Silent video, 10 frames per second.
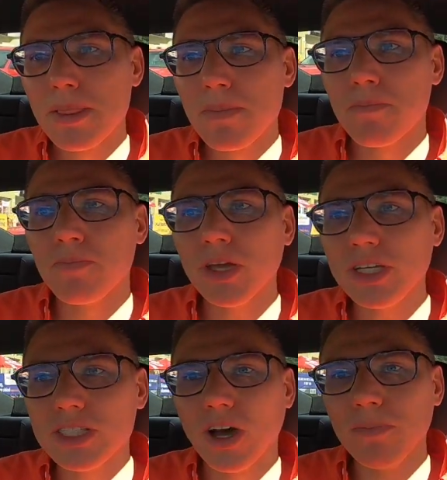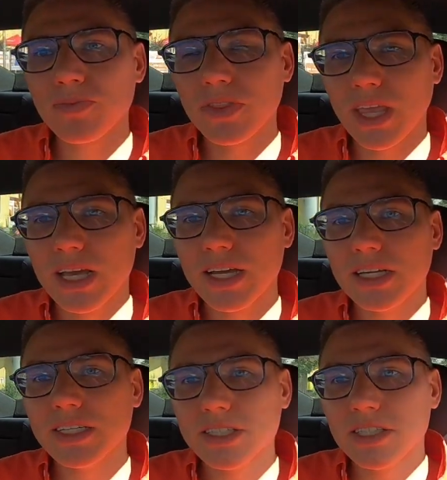No i co?
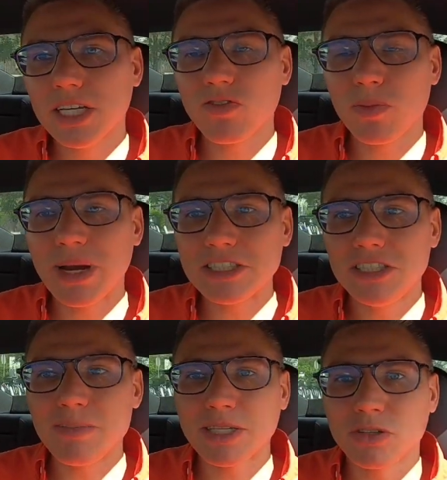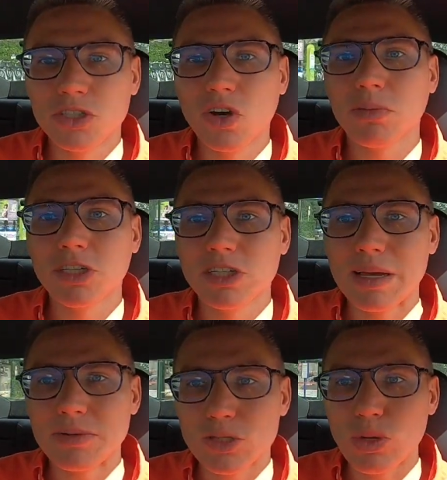E, tych dwóch braci nie wiem jak skończyło,
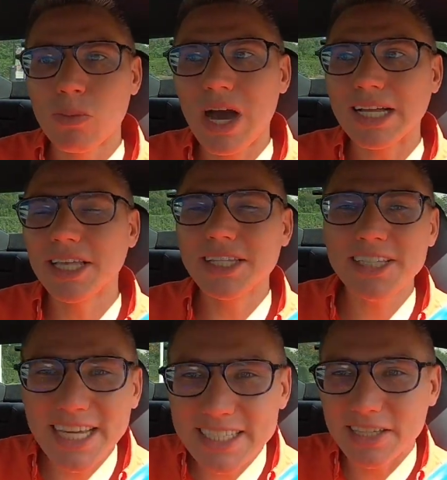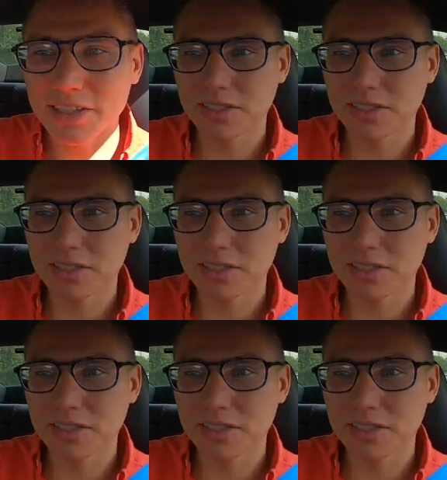podejrzewałem, że słabo, a ten jeden,